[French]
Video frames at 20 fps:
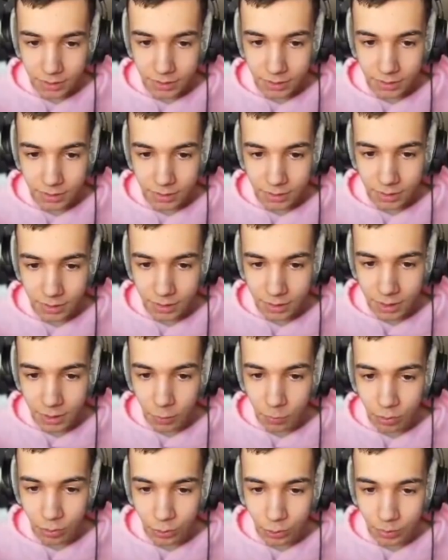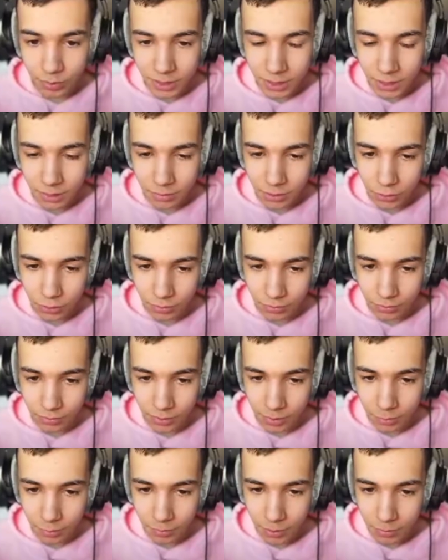c'est ce qui est le plus opti, mais je suis vraiment pas